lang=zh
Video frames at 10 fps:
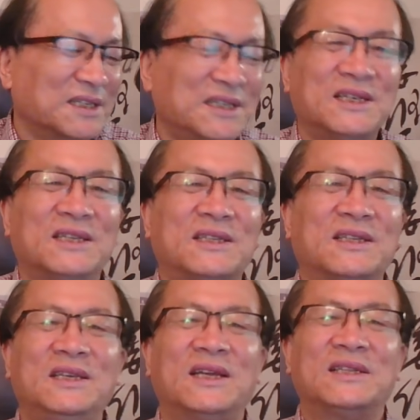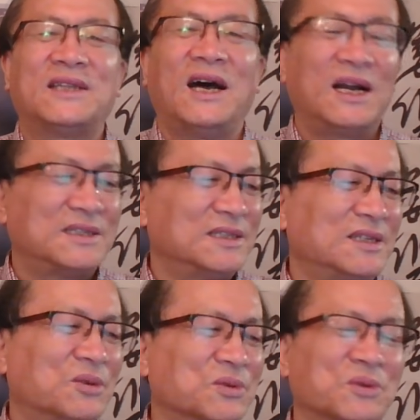一见一旦打这些
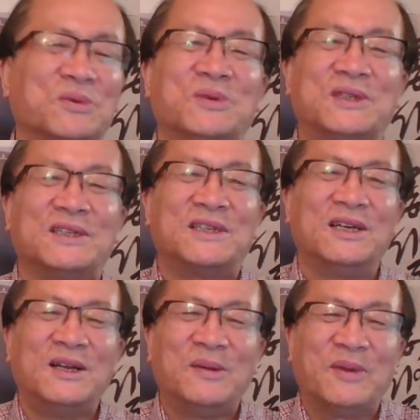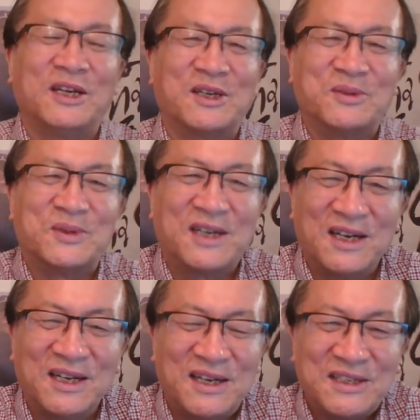东西都用上，派上用场了啊！